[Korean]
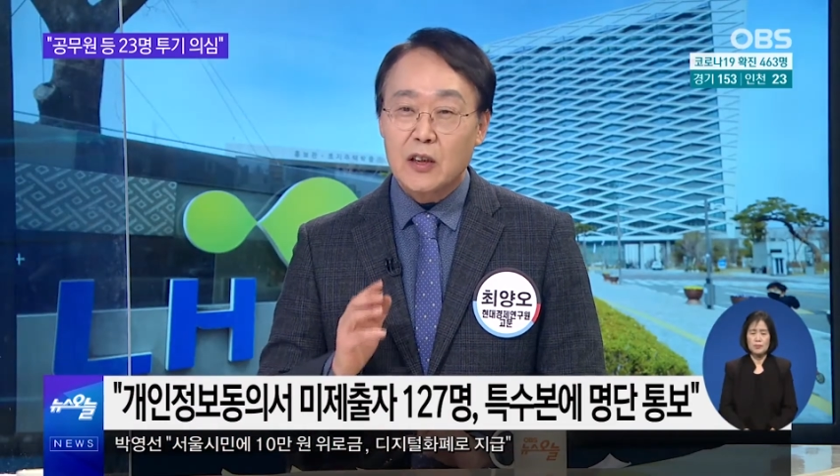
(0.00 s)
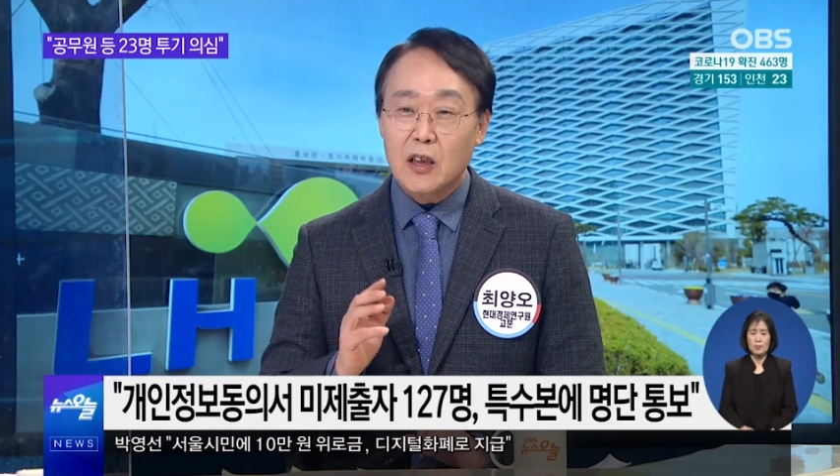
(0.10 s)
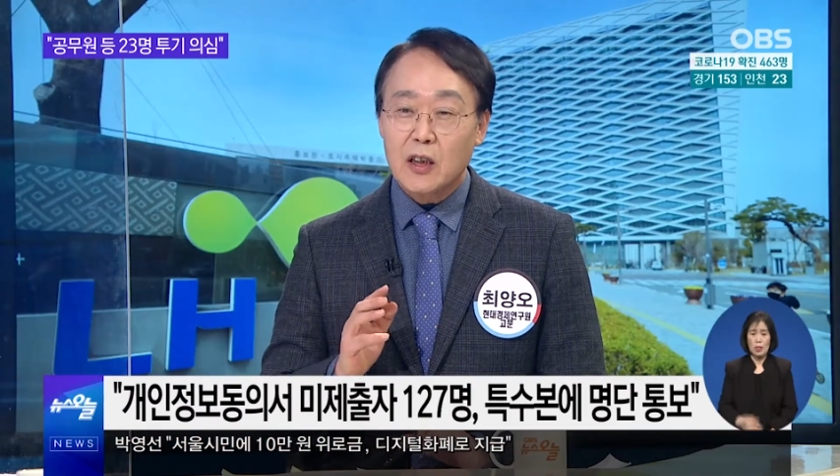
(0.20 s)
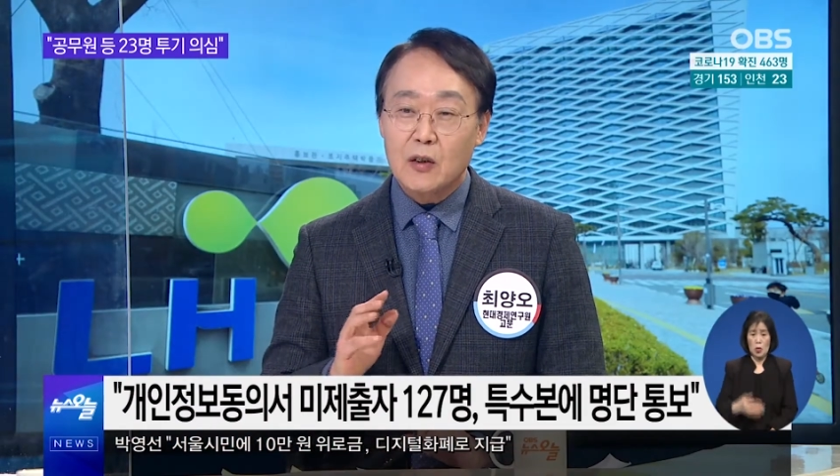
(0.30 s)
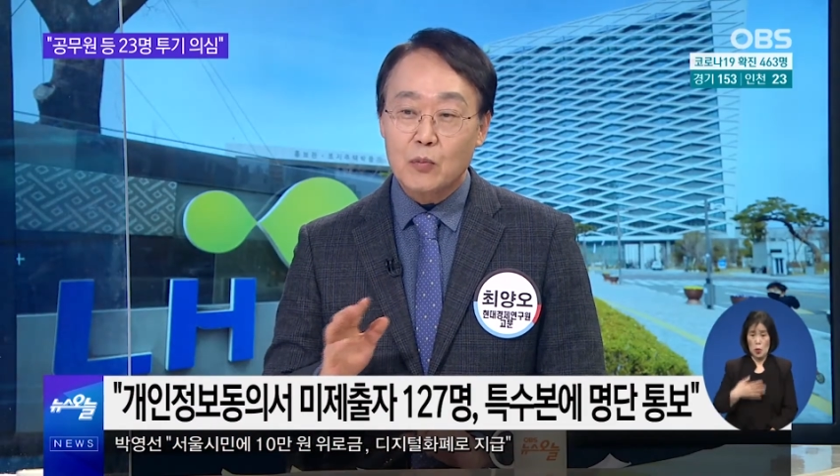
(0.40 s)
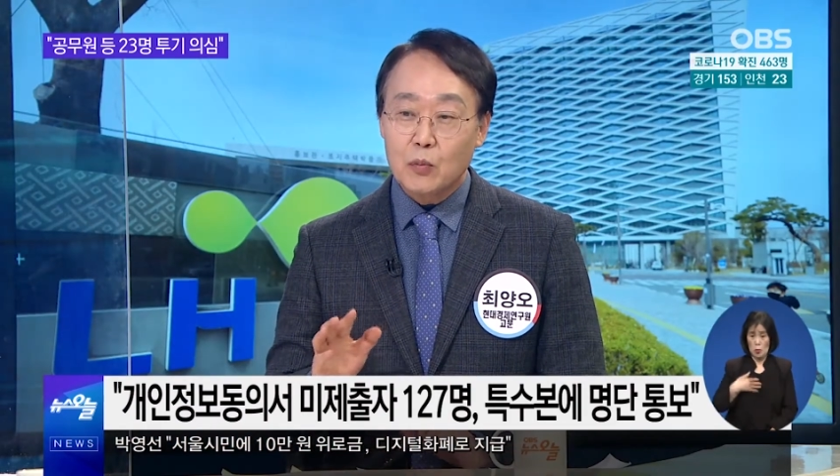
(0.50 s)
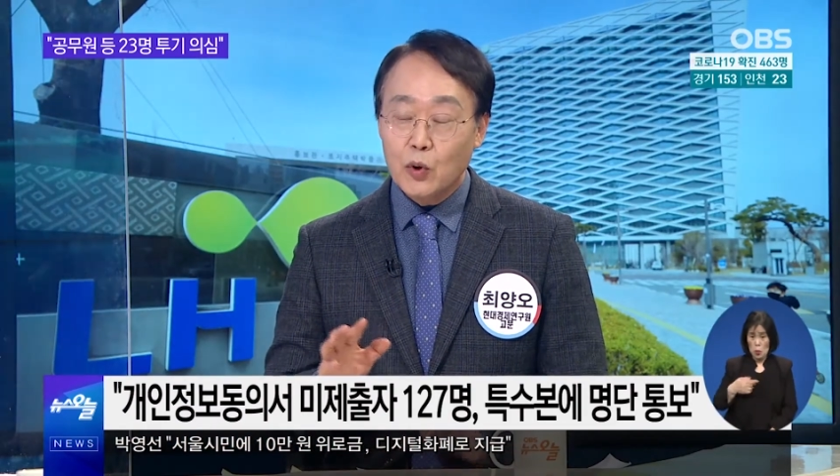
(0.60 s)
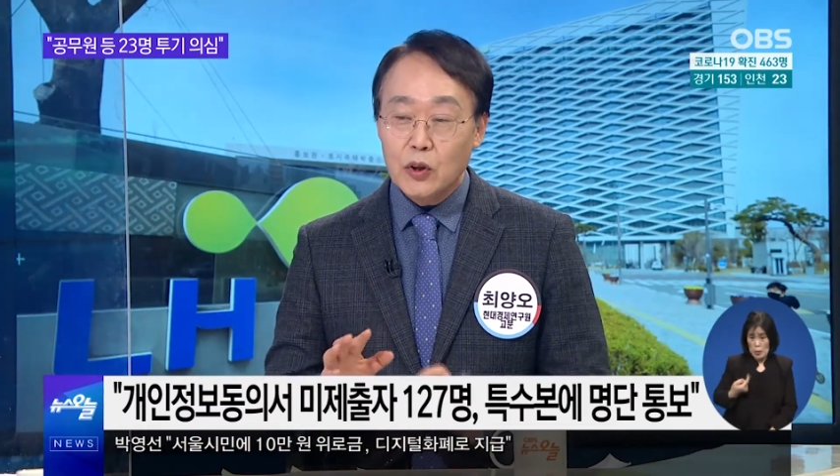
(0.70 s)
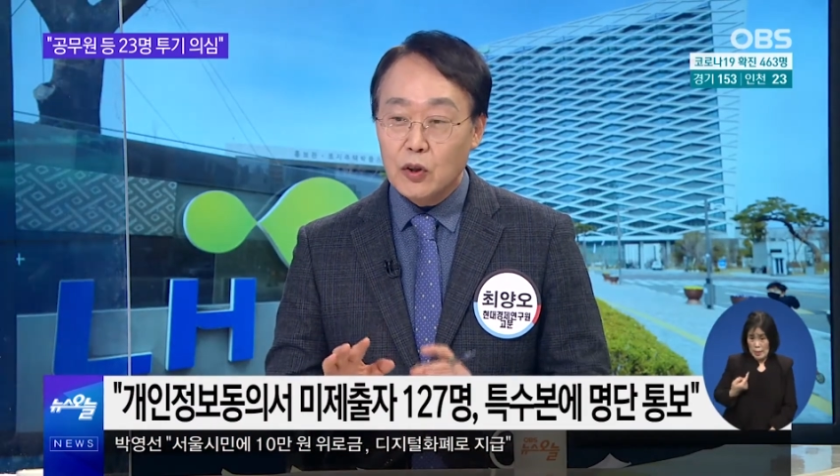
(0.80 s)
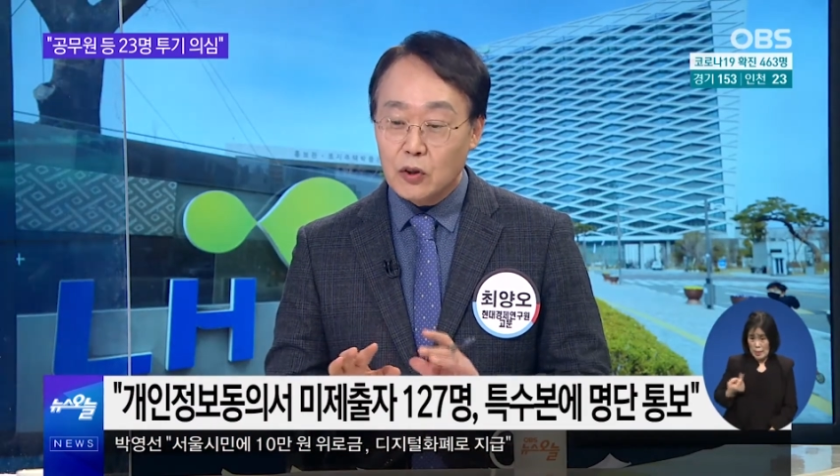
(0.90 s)
어,
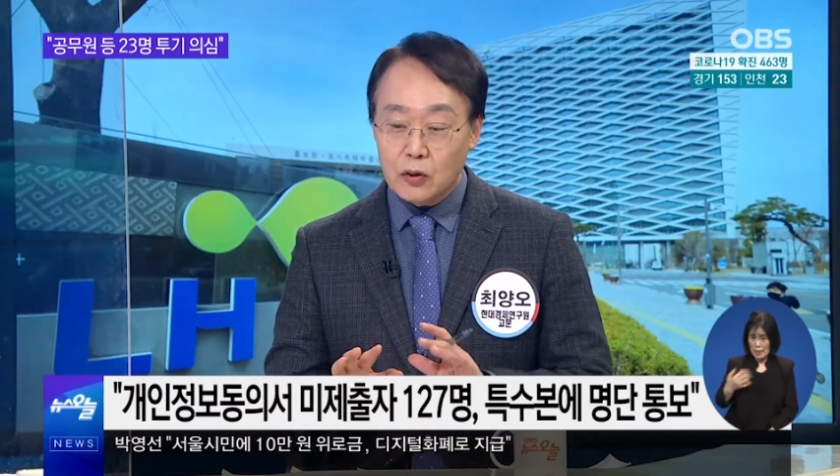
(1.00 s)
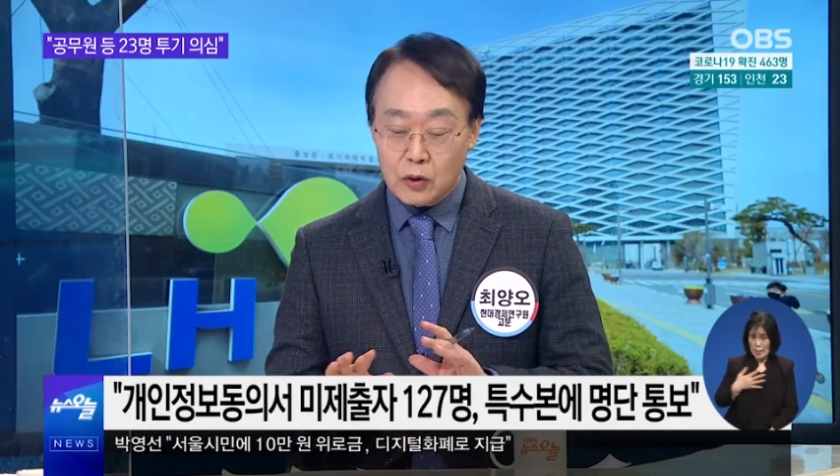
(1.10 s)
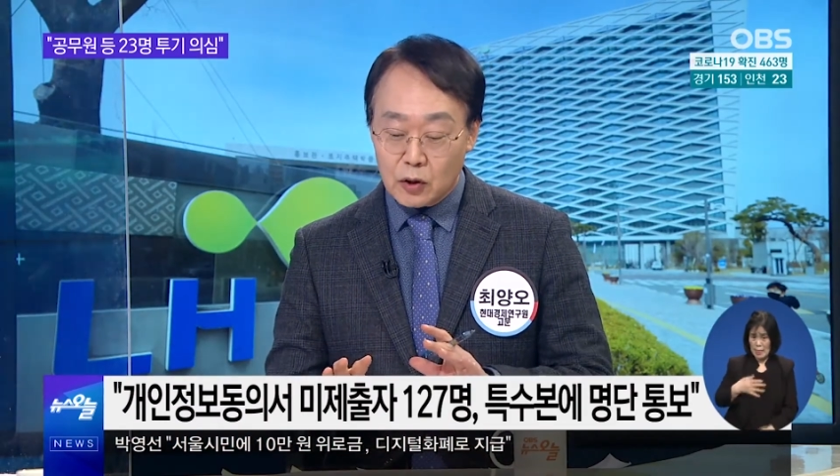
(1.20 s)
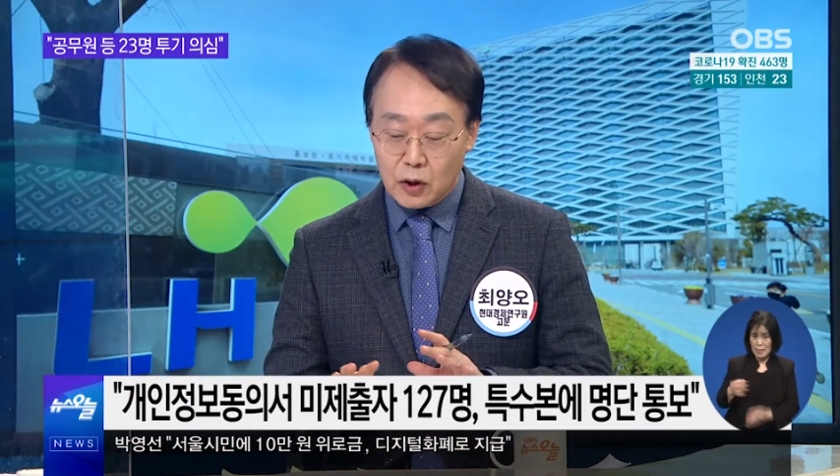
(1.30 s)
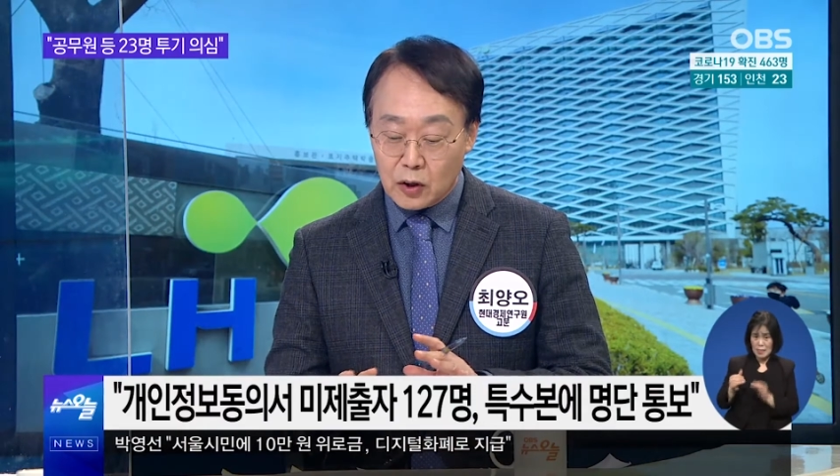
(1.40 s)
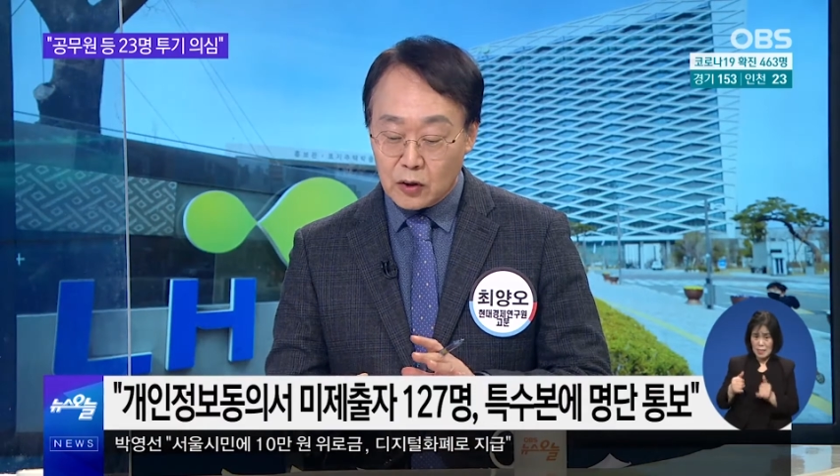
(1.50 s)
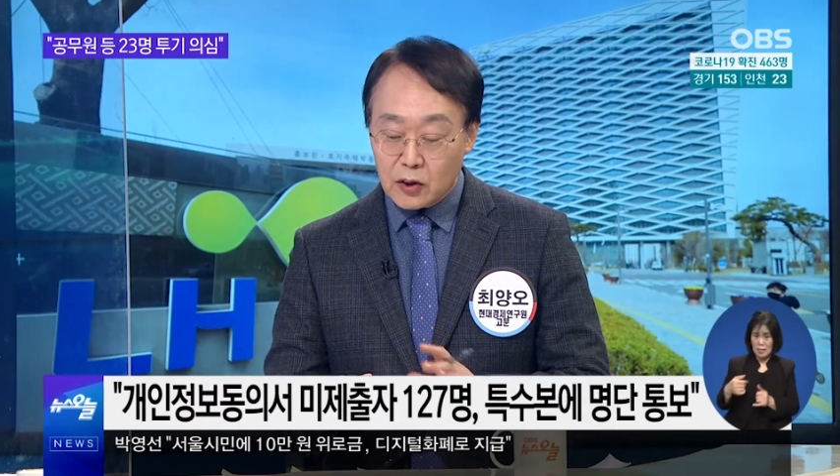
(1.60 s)
뭐 이거 어,